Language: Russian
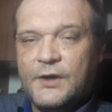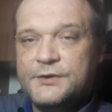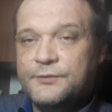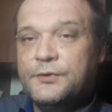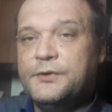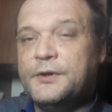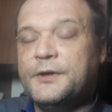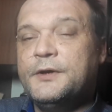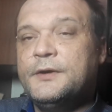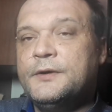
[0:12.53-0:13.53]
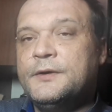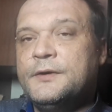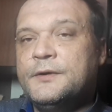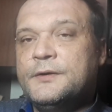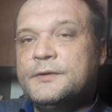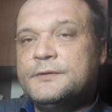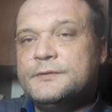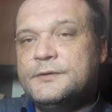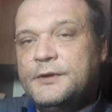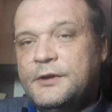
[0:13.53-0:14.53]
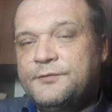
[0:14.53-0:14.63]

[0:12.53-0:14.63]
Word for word: Сегодня или